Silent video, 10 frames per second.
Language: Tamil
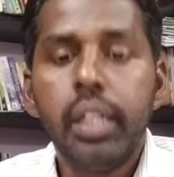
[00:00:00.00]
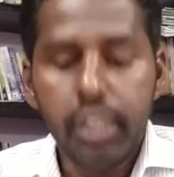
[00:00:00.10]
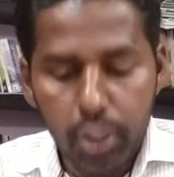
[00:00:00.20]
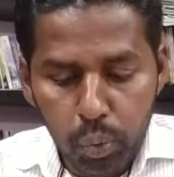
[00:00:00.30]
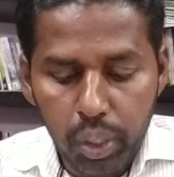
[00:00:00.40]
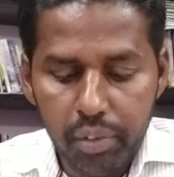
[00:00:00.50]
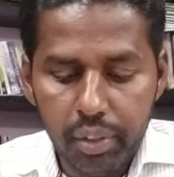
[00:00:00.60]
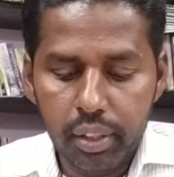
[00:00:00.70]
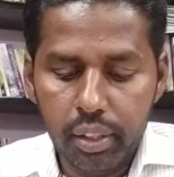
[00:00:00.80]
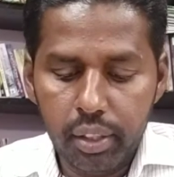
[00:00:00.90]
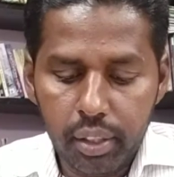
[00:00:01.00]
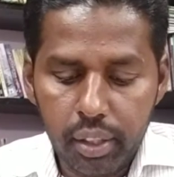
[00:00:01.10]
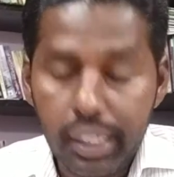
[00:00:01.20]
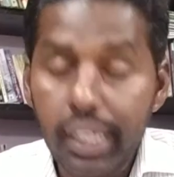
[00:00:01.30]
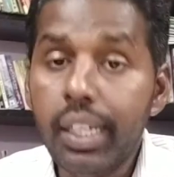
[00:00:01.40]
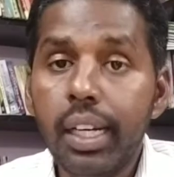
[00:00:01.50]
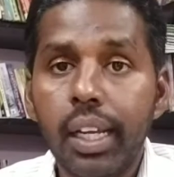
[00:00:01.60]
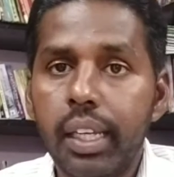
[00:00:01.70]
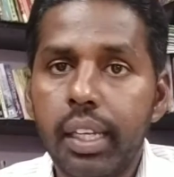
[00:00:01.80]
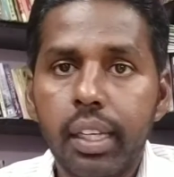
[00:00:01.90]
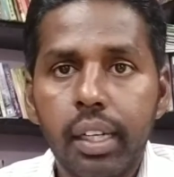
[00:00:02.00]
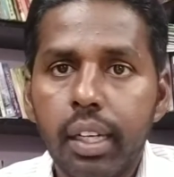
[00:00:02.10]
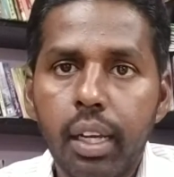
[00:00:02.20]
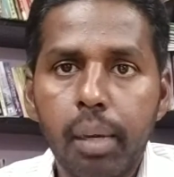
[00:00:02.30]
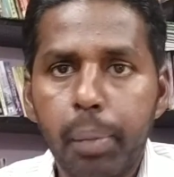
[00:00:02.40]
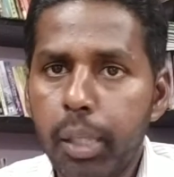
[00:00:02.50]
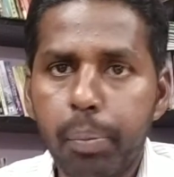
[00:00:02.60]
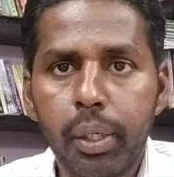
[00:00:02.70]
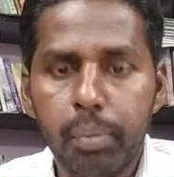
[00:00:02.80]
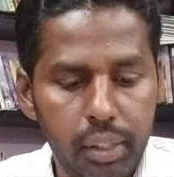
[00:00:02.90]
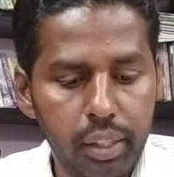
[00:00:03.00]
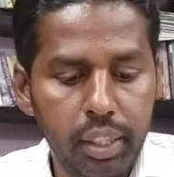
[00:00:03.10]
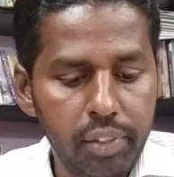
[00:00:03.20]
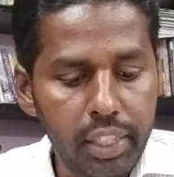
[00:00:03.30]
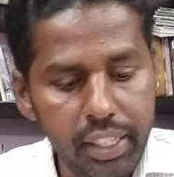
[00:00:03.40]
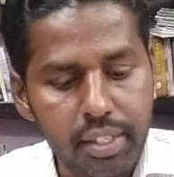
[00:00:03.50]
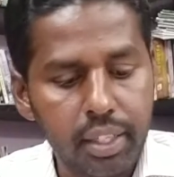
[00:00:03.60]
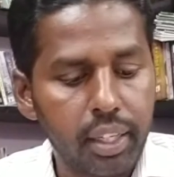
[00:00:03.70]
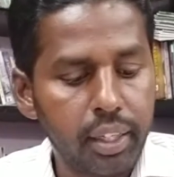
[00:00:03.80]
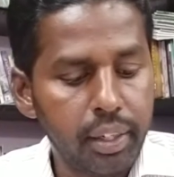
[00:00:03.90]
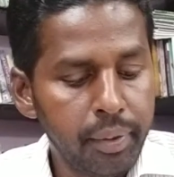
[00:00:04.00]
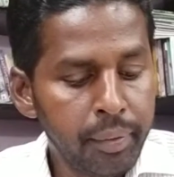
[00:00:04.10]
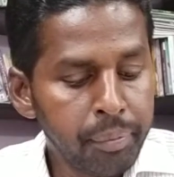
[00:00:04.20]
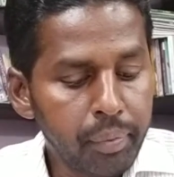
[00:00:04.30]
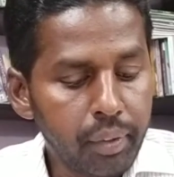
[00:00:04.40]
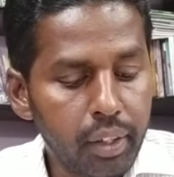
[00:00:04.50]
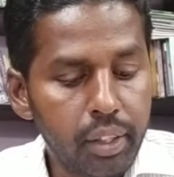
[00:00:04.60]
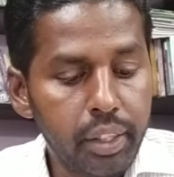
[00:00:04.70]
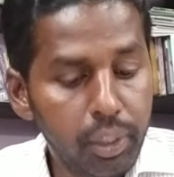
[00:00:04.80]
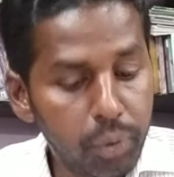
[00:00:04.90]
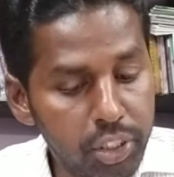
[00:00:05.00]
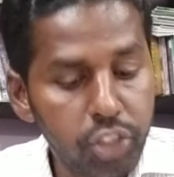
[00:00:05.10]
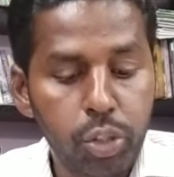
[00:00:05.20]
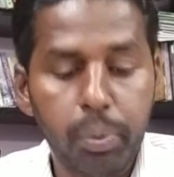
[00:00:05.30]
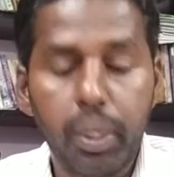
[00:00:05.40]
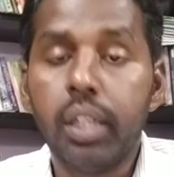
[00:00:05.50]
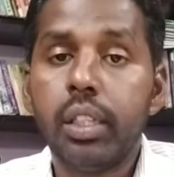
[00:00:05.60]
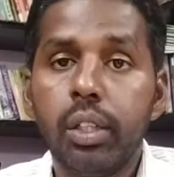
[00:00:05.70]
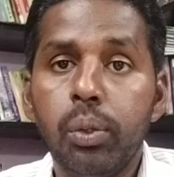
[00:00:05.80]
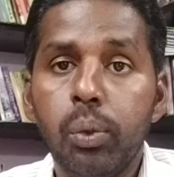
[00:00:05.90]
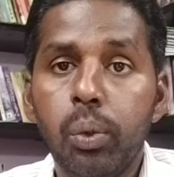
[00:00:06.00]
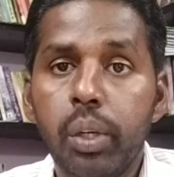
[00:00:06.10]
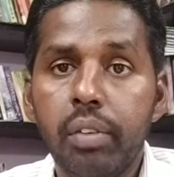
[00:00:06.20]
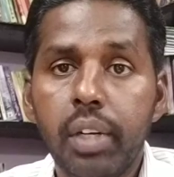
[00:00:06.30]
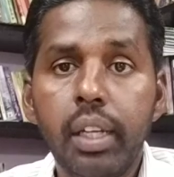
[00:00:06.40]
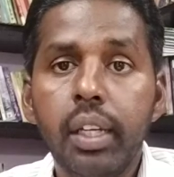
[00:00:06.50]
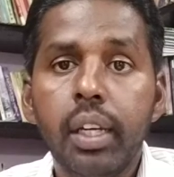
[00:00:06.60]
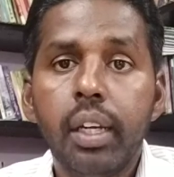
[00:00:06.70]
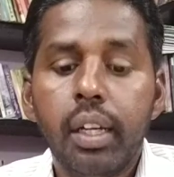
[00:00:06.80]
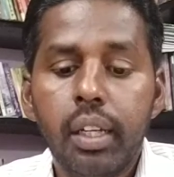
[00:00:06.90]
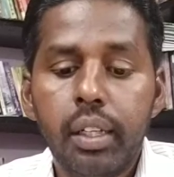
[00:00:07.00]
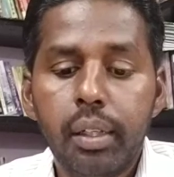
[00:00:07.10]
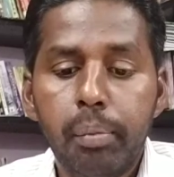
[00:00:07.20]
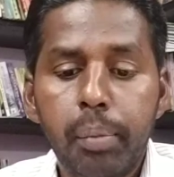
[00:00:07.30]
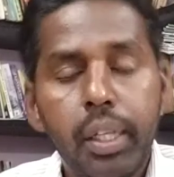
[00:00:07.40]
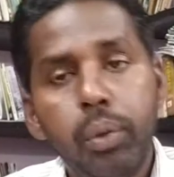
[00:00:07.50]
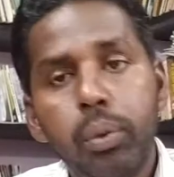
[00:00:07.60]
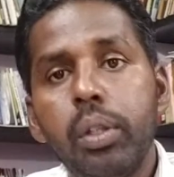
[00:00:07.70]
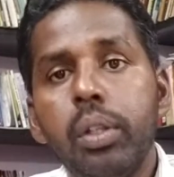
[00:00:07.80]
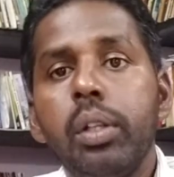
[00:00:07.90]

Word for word: இந்த நூலை வந்து கள்ளலை பதிப்பகம் வந்து அதை வெளியிட்டிருக்கிறாங்க இருபத்தஞ்சு ரூபா இந்த நூலுடைய விலை மிக ஒரு